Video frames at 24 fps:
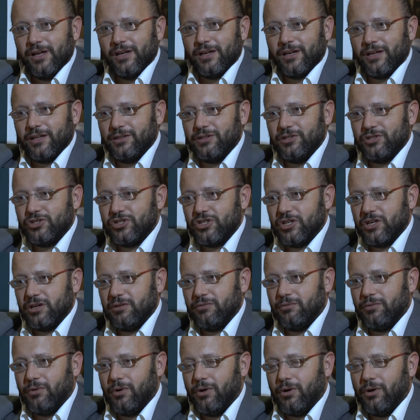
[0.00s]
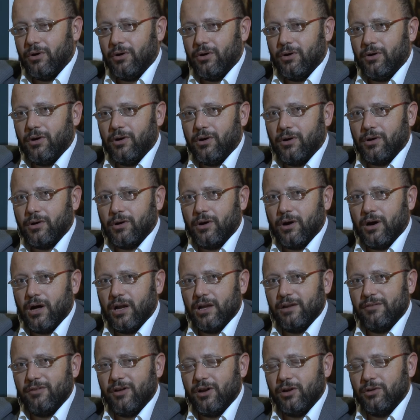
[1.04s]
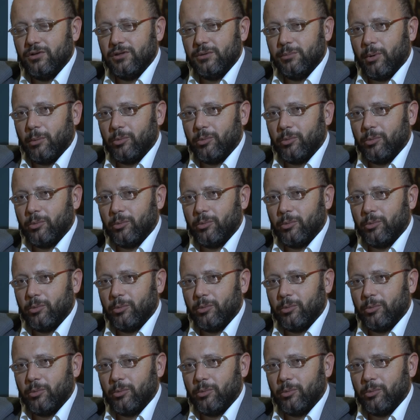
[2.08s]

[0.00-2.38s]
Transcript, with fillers: che dicevo a livello di